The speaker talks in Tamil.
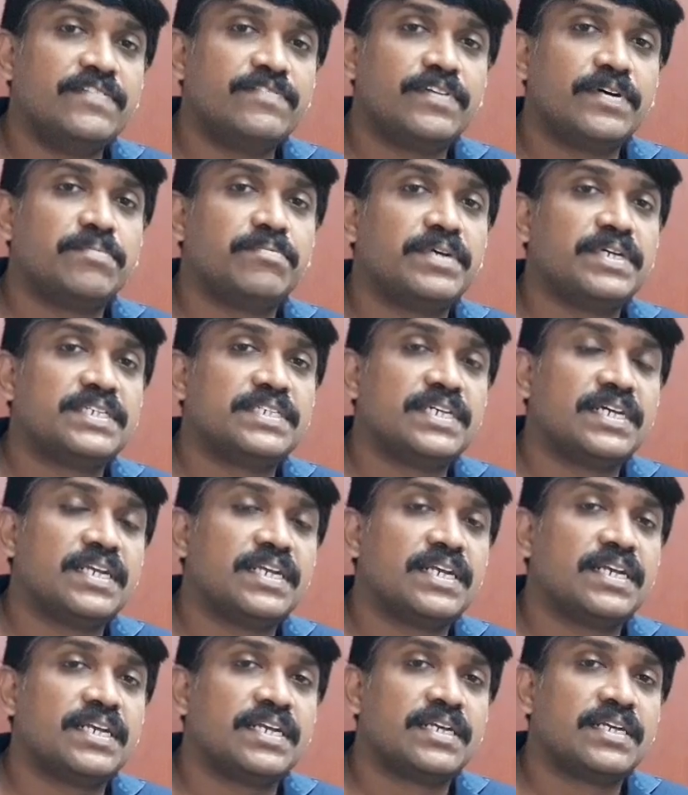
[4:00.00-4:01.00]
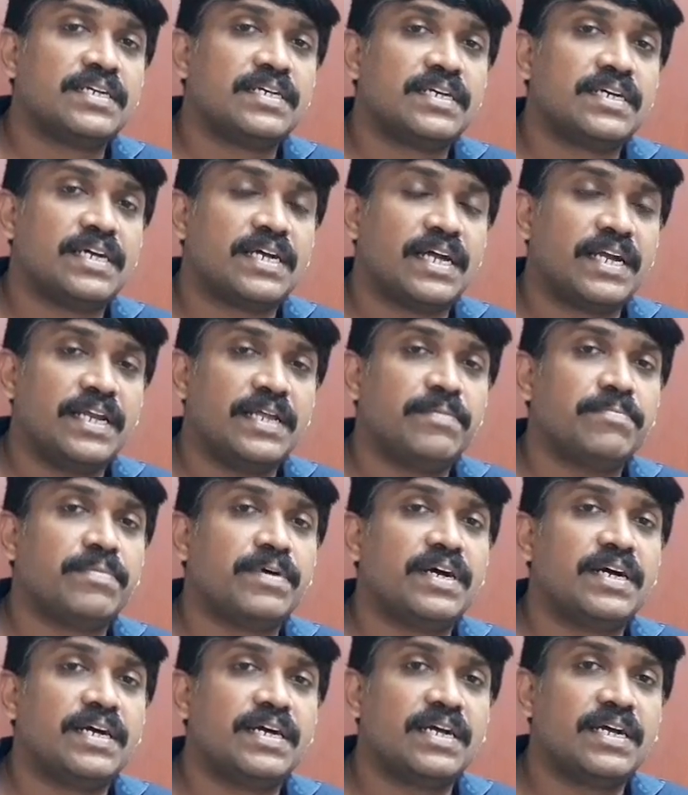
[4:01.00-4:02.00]
இன்ஃபர்மேஷன்
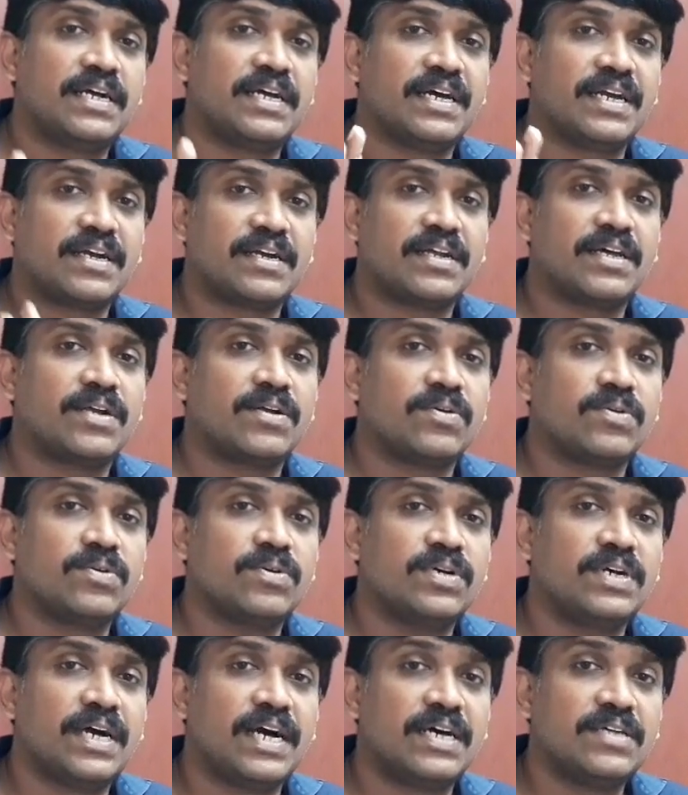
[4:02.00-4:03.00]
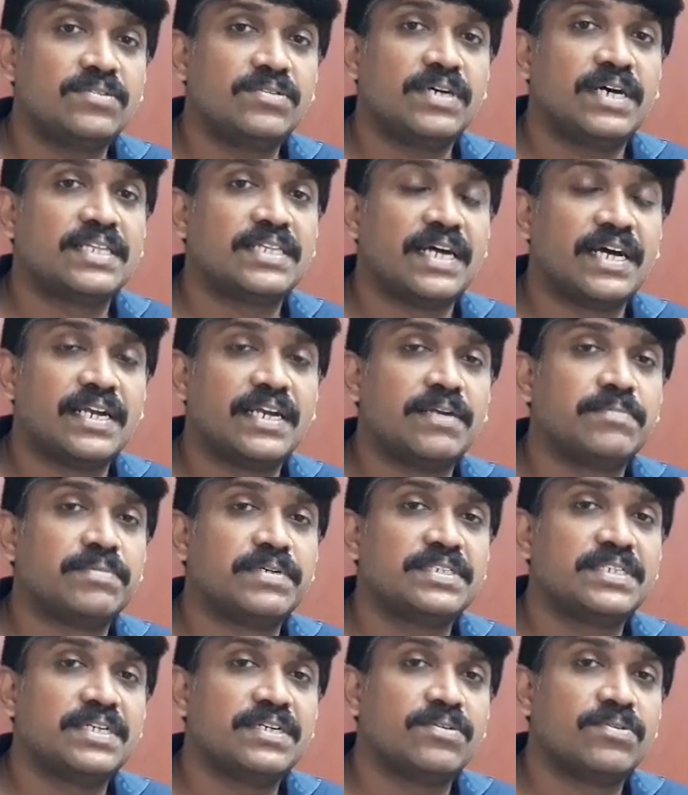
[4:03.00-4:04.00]
கண்டிப்பாக கரெக்டாக இருக்கணும் அதுவும் அந்த ஹண்ட்ரட்
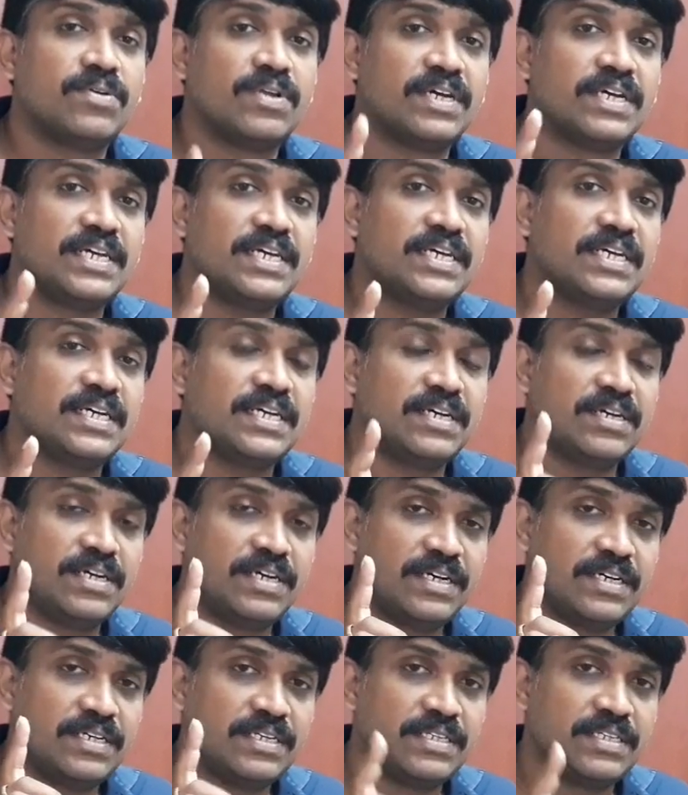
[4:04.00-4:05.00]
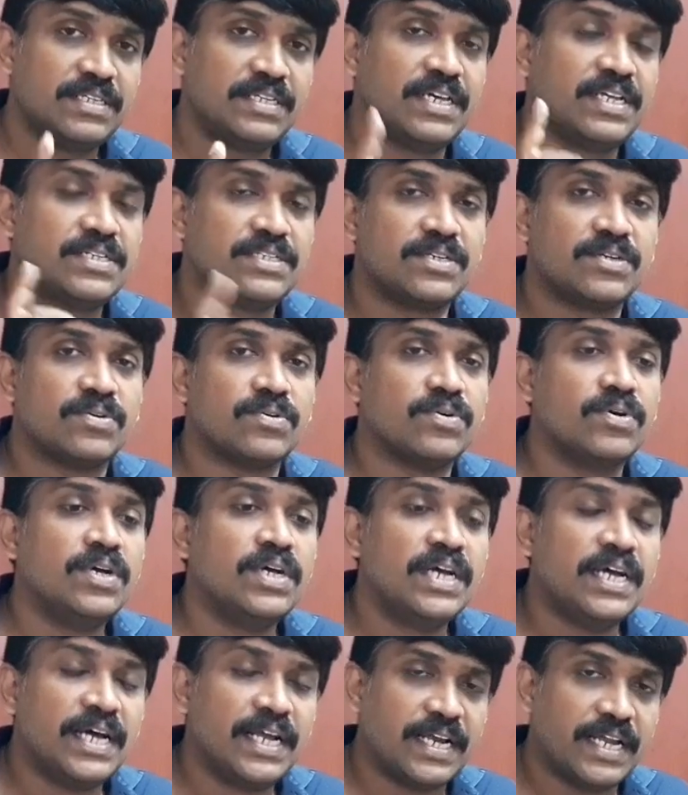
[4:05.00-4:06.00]
பர்சன்ட் உங்களுக்கு தெரிஞ்சிருக்கணும்
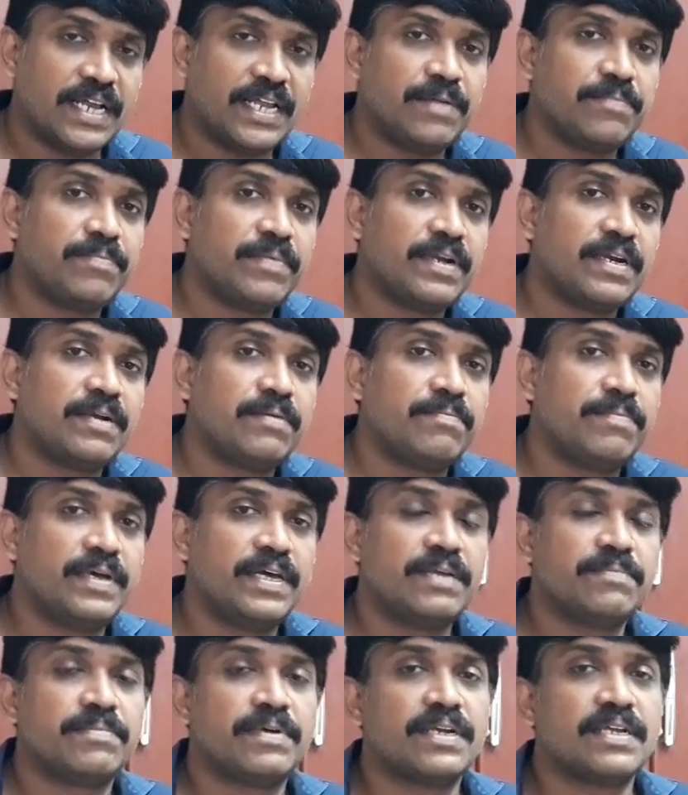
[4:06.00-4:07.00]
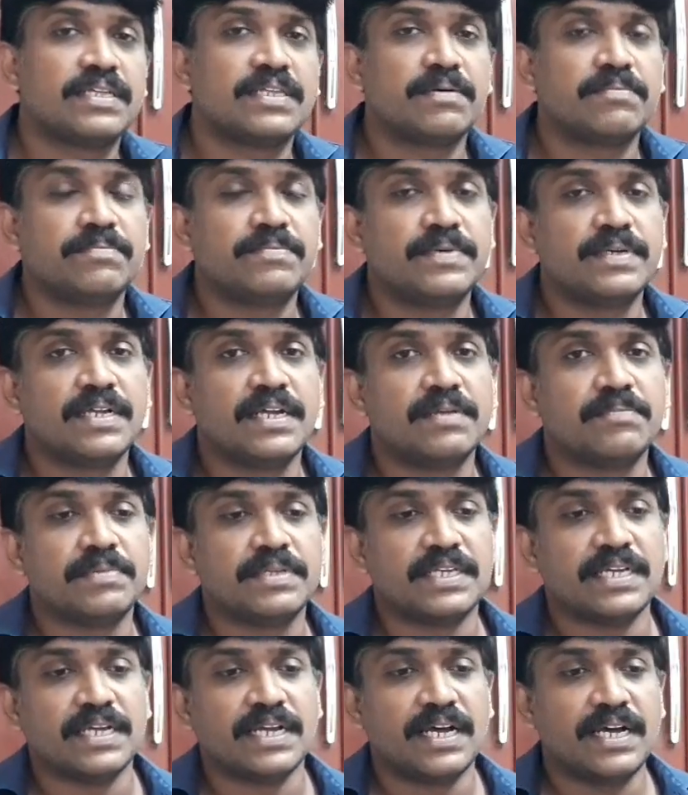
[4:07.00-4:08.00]
நிறைய பேர் பேர் பண்ணுற தப்பு என்னென்னு
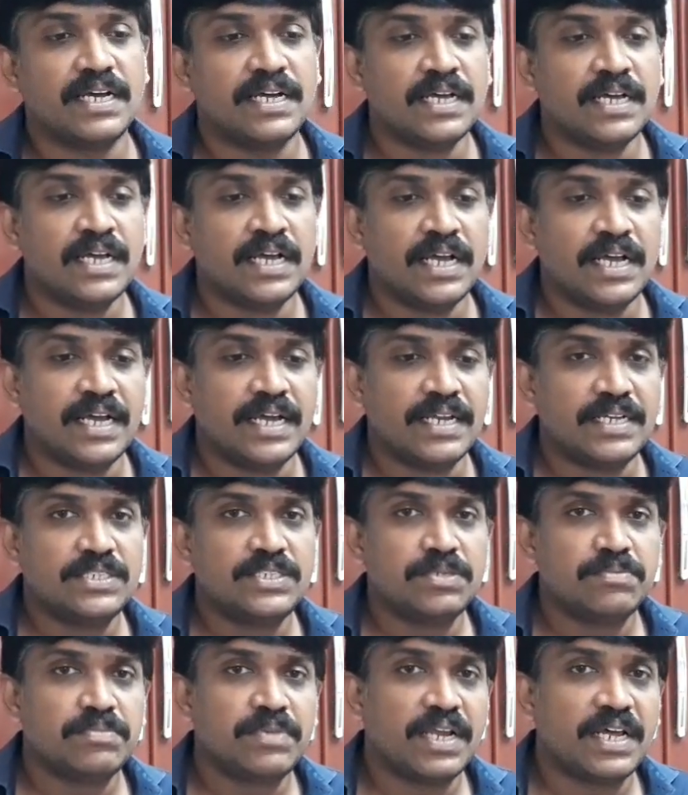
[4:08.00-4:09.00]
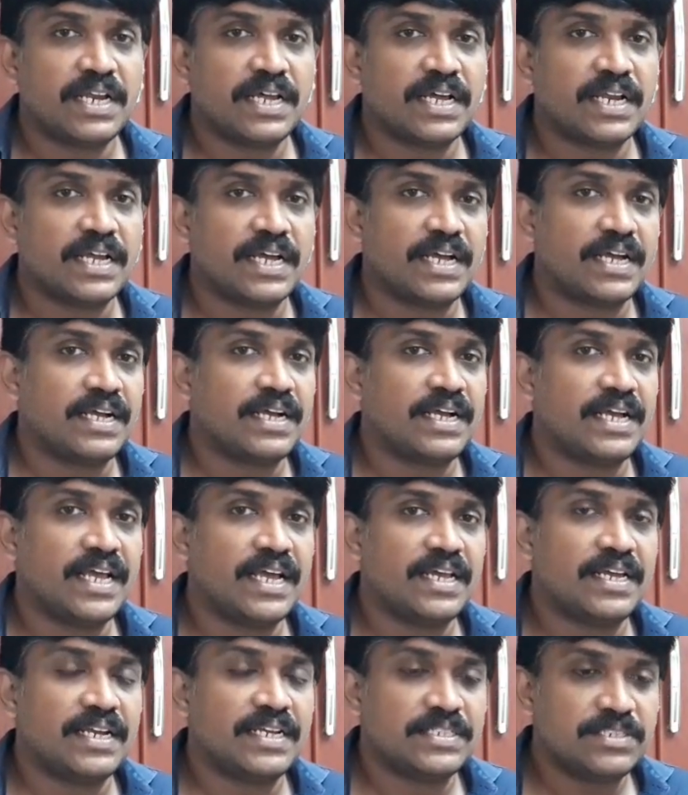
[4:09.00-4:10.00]
பார்த்தீங்கன்னா ரெசியூமில் இருக்கிற
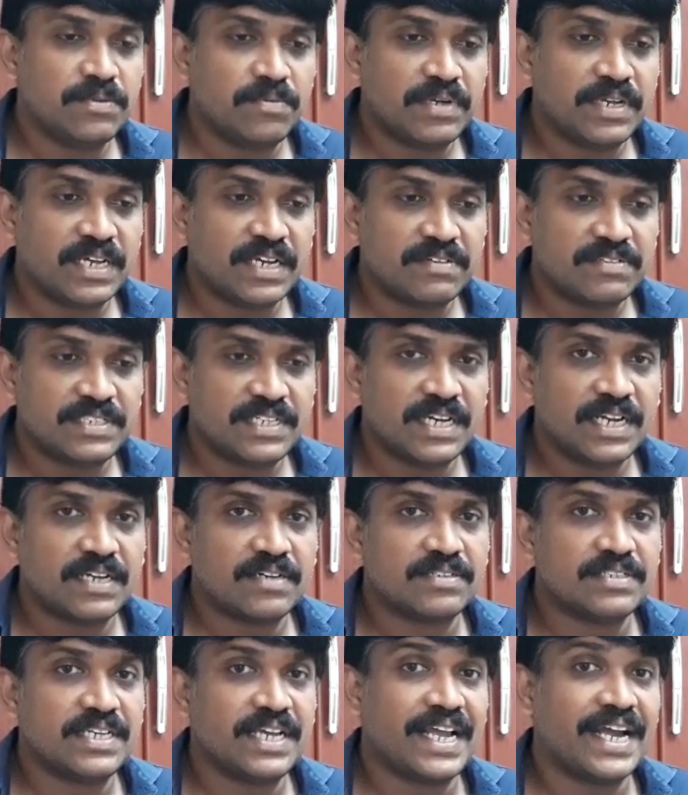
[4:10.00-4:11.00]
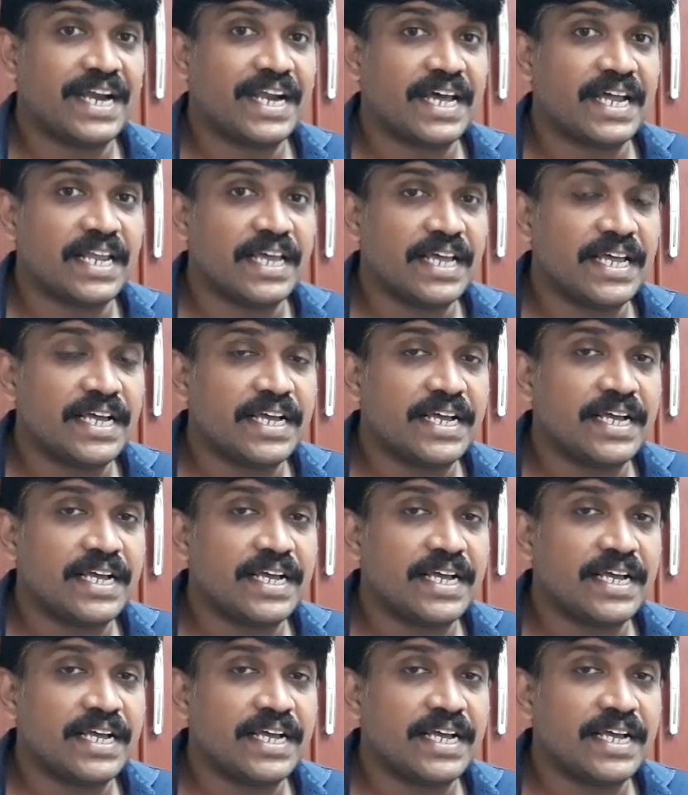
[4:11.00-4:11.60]
கே ரெசியூமில் இருக்கிற விஷயங்களை வந்து கேட்டாலே